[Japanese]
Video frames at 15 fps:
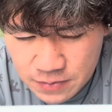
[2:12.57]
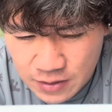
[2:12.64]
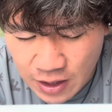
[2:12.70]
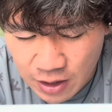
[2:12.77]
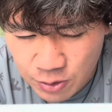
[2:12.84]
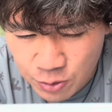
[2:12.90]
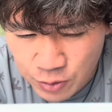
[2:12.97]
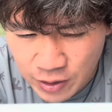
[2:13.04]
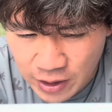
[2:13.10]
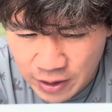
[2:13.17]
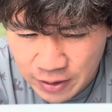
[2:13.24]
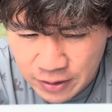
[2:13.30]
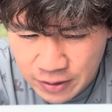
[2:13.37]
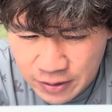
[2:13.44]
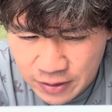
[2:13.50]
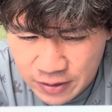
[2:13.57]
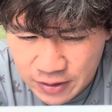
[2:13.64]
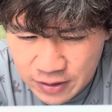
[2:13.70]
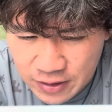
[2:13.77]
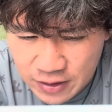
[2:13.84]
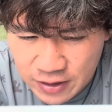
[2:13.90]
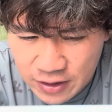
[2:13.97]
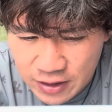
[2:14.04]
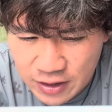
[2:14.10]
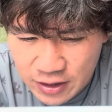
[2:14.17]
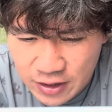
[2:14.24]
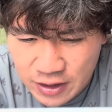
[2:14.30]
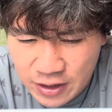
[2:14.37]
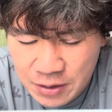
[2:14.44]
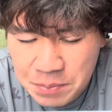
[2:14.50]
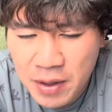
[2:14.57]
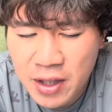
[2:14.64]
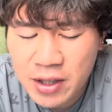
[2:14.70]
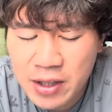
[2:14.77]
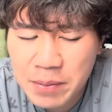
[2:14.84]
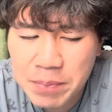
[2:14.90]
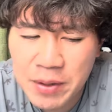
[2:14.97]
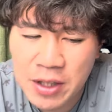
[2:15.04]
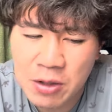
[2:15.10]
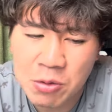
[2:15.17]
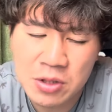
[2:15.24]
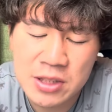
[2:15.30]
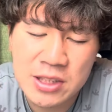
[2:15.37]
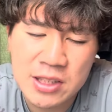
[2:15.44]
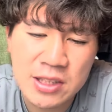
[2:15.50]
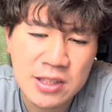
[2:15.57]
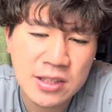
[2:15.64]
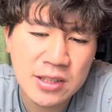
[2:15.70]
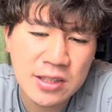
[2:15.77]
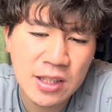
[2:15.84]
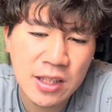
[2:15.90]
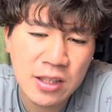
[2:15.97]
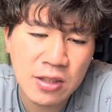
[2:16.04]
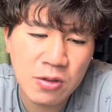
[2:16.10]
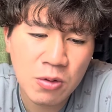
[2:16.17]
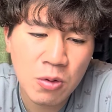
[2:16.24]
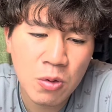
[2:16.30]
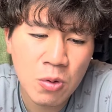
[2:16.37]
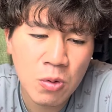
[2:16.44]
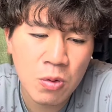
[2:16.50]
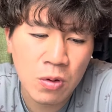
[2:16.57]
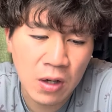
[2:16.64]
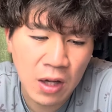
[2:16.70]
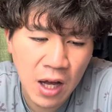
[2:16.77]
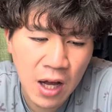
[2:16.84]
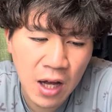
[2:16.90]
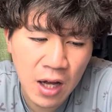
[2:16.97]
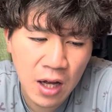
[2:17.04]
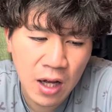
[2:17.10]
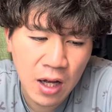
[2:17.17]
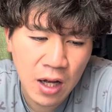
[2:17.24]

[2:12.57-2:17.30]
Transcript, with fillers: あのね、今やっぱね、これ人生の方が、